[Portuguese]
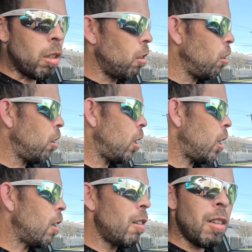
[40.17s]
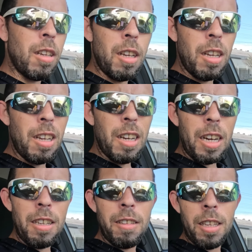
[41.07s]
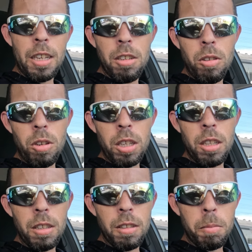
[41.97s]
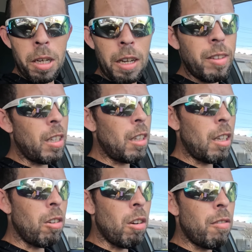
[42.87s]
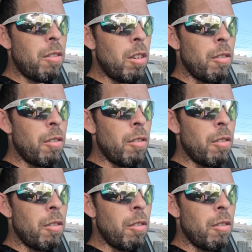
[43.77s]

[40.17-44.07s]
14 reais. Aí sete corridas pagava 39,